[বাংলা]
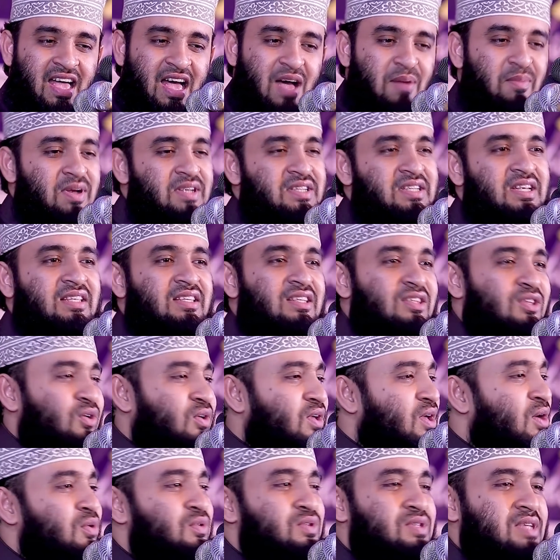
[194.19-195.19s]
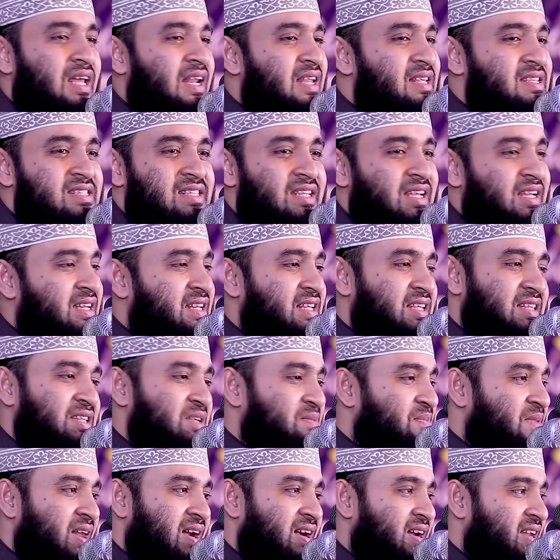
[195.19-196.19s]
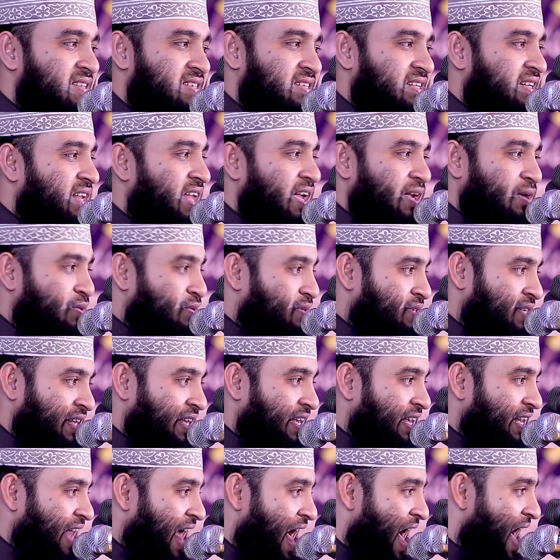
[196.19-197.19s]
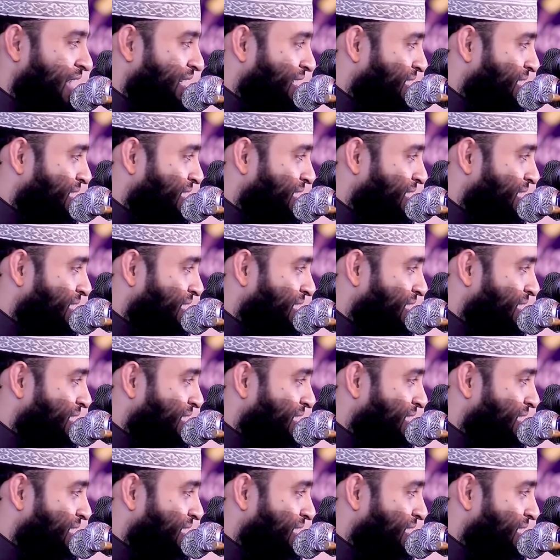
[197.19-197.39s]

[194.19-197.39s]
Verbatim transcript: আমার সাথে তো কেউ চ্যালেঞ্জ দিয়ে টিকতে পারে না চিল্লা এখন ঠিক কিনা